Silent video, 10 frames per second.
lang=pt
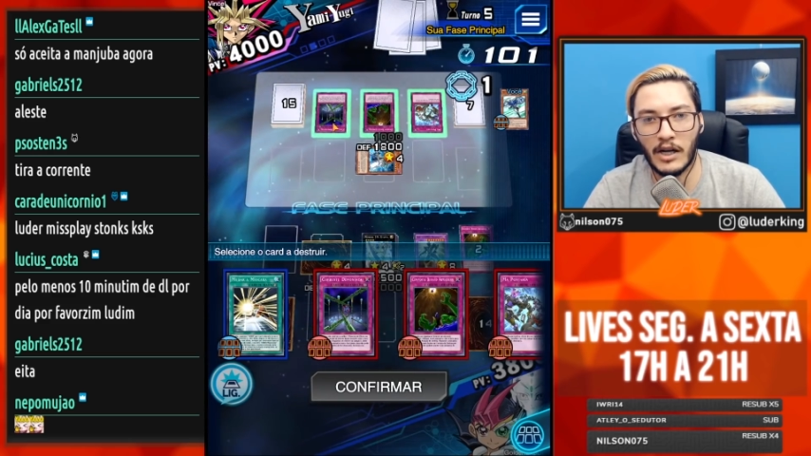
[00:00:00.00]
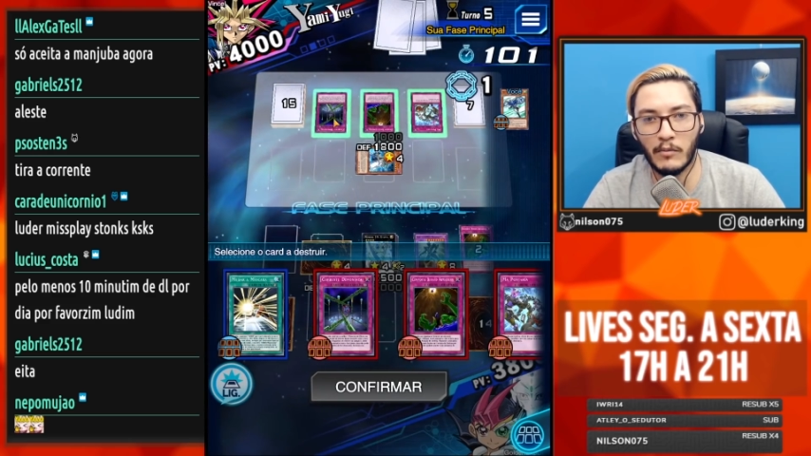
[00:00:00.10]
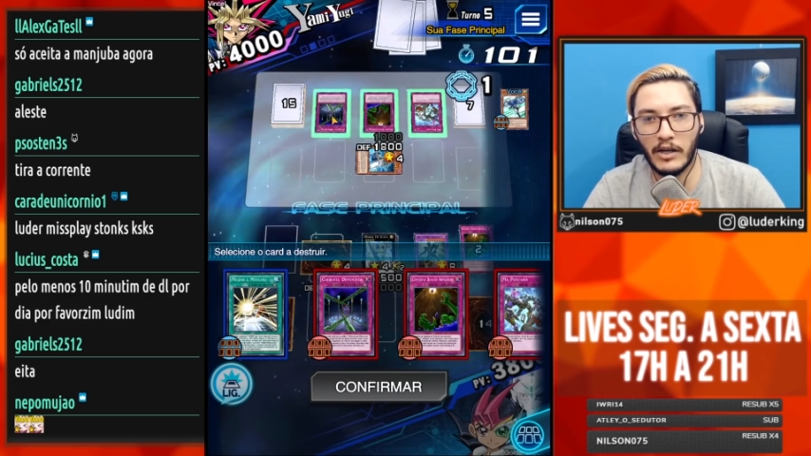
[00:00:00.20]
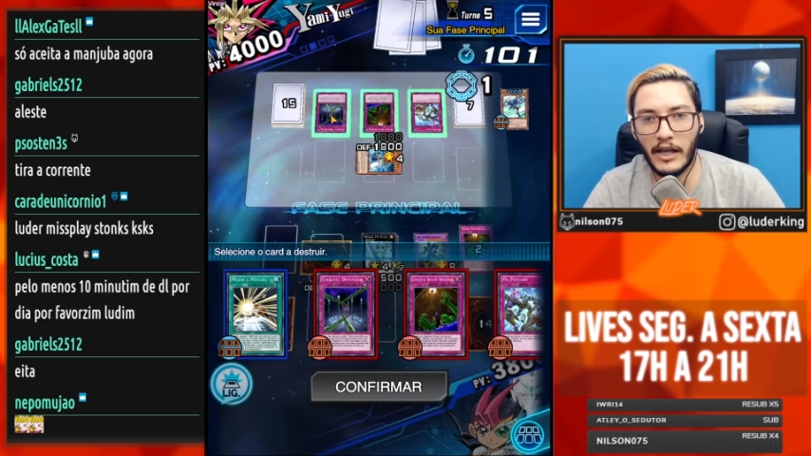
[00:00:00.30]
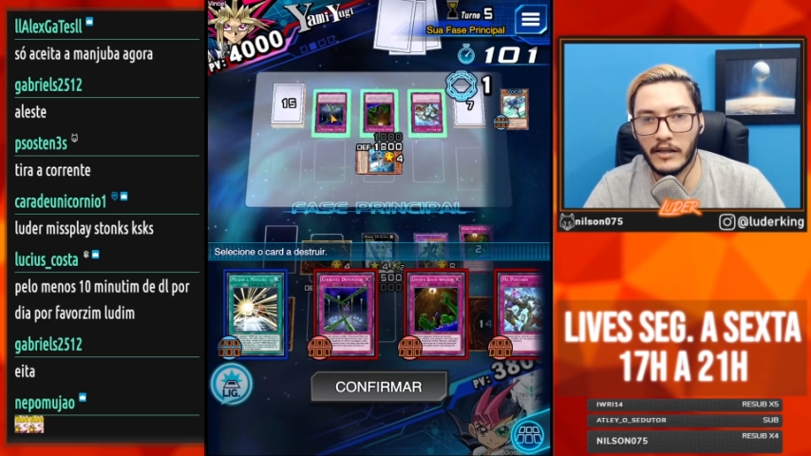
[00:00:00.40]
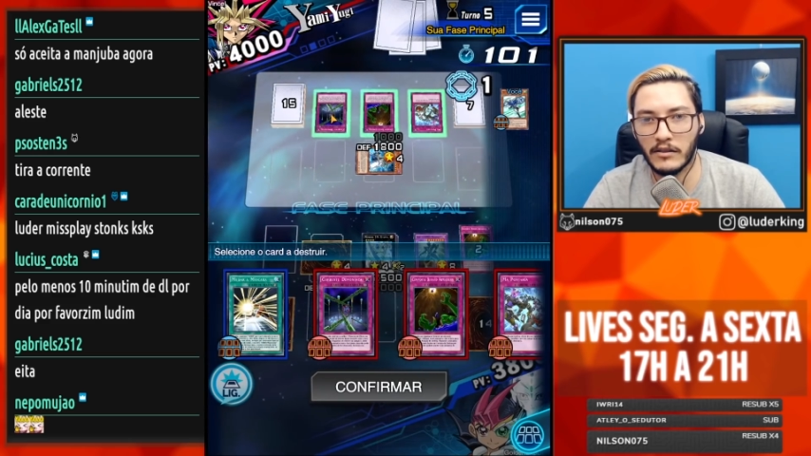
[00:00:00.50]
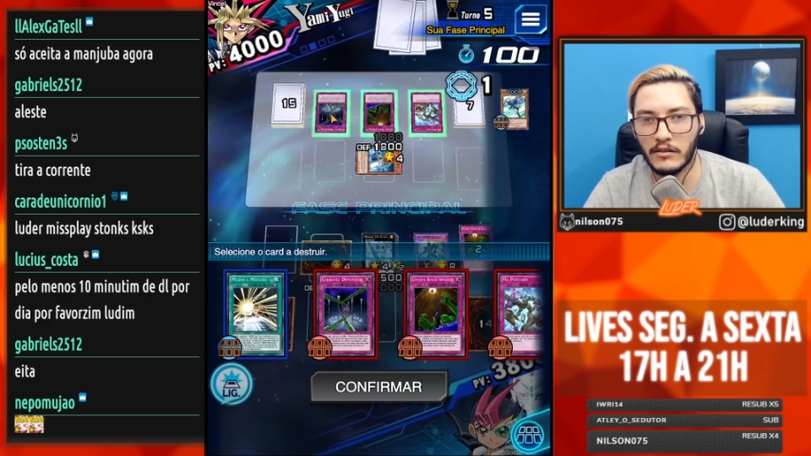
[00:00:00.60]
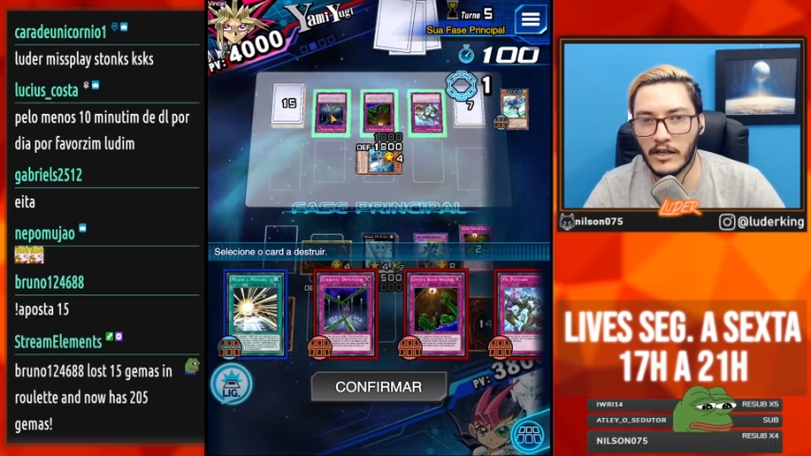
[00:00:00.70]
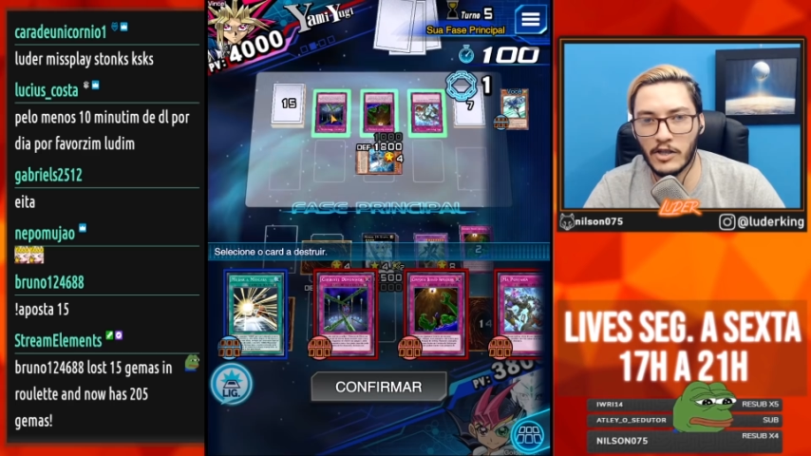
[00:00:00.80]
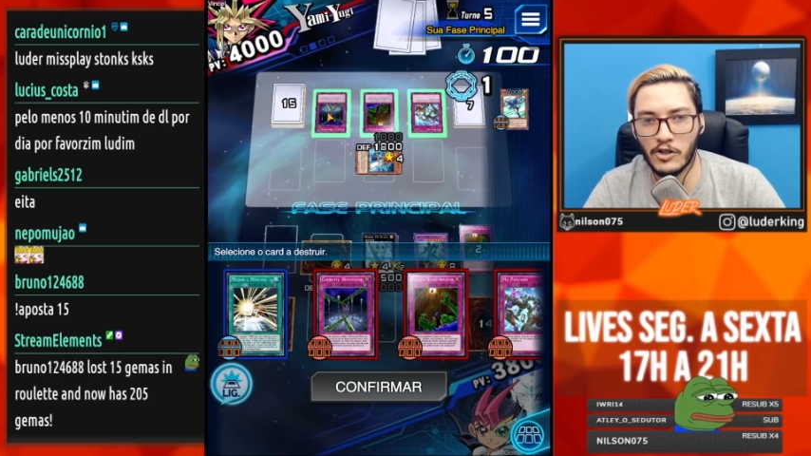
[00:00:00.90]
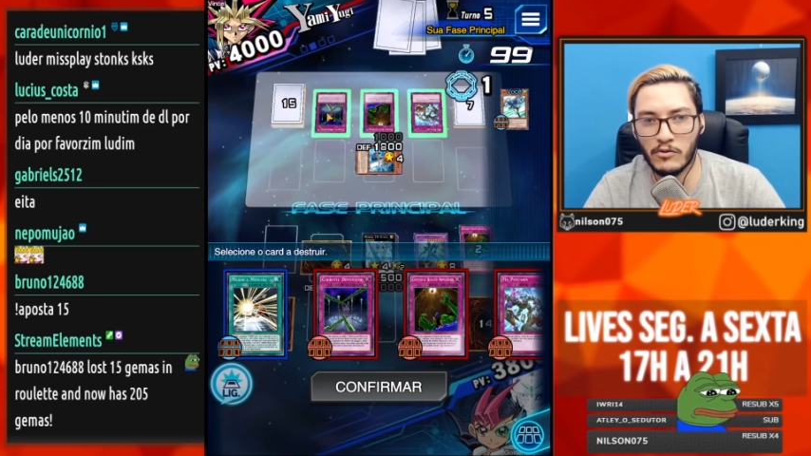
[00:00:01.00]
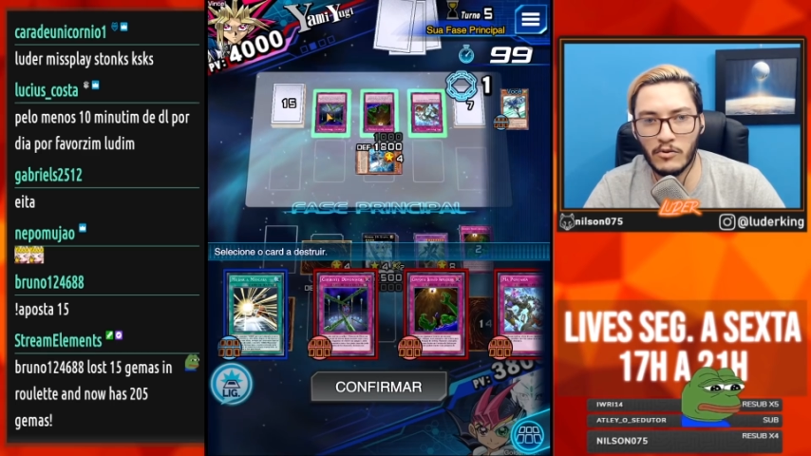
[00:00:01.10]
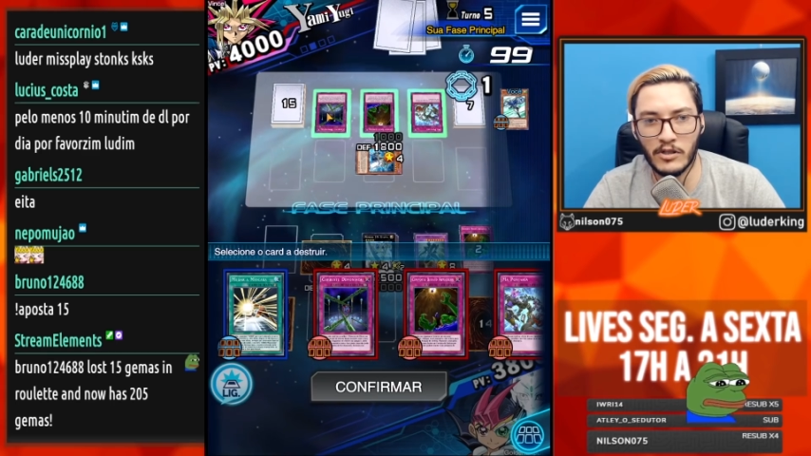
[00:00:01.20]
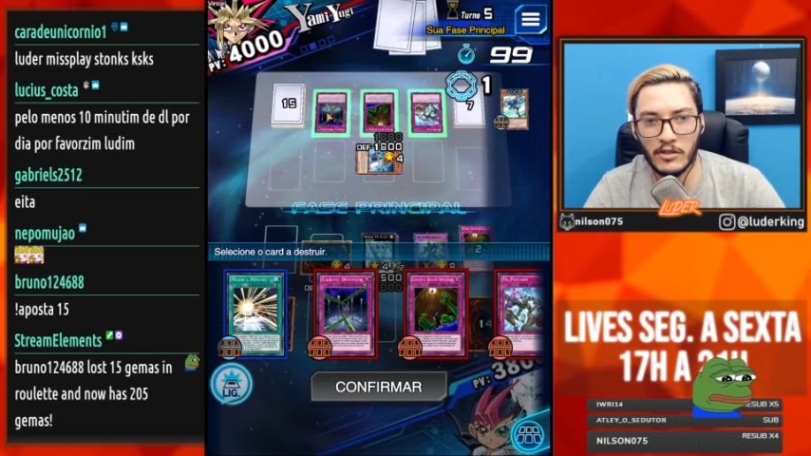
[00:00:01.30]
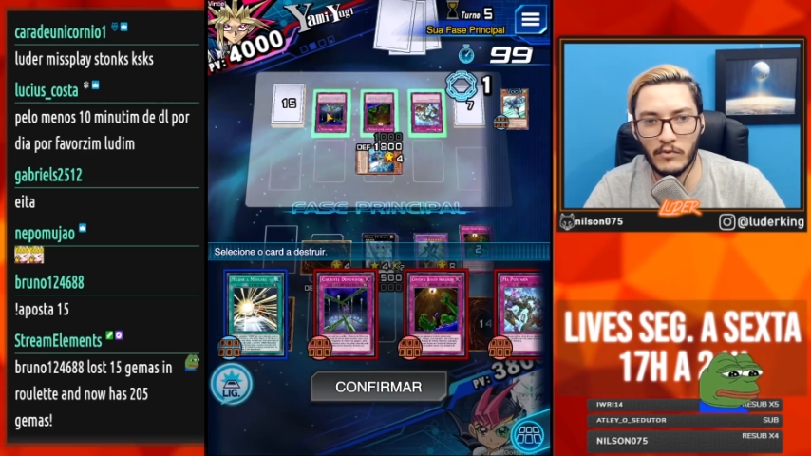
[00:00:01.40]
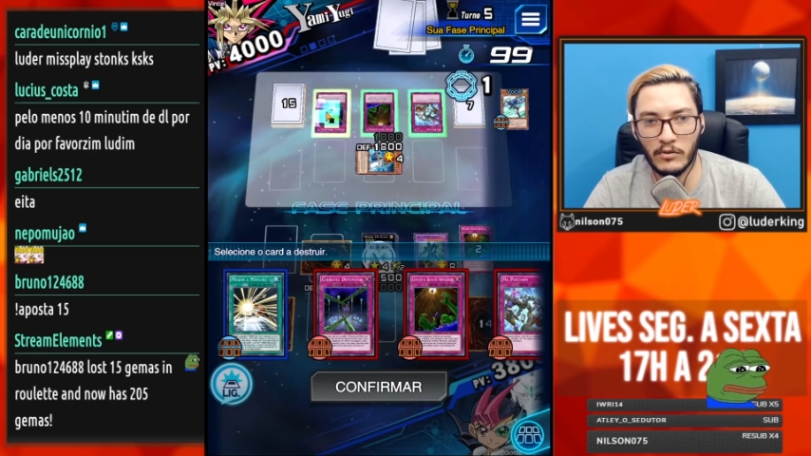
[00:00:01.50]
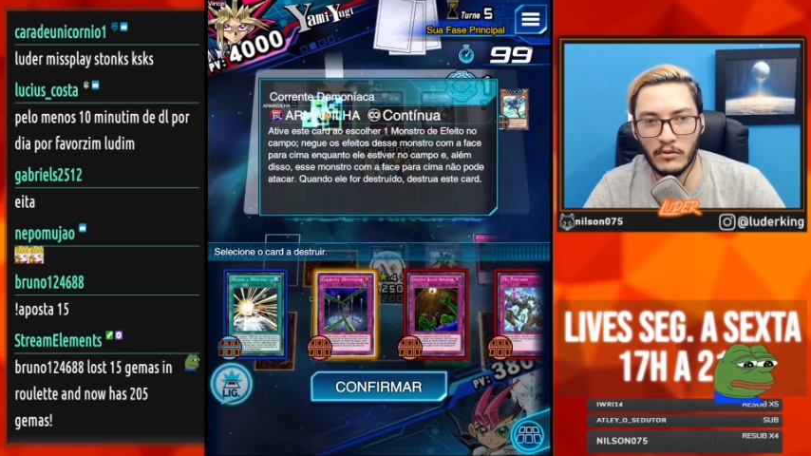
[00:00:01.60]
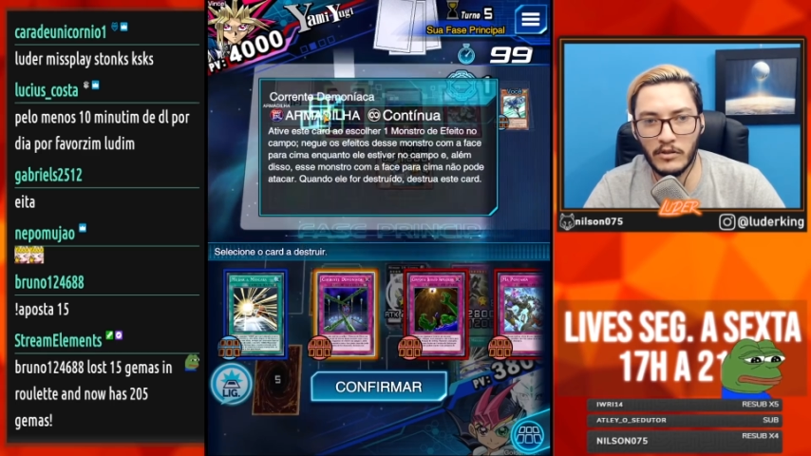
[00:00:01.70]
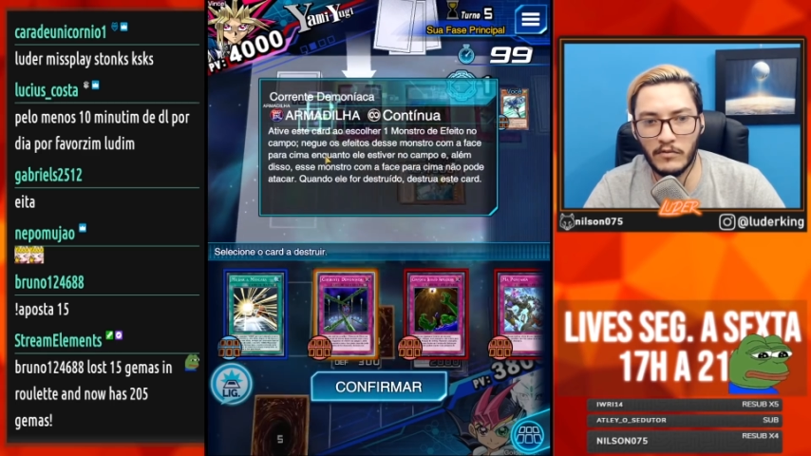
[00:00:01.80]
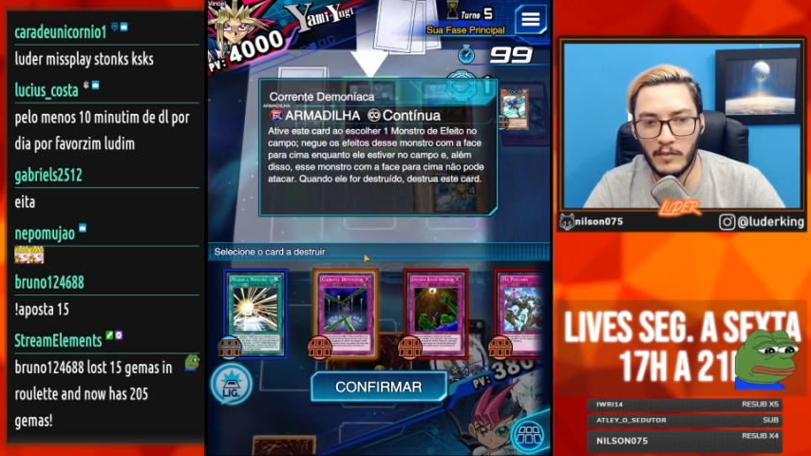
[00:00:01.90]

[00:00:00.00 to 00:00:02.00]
Ah, moleque! Ah, já destruiu, já ativou tudo?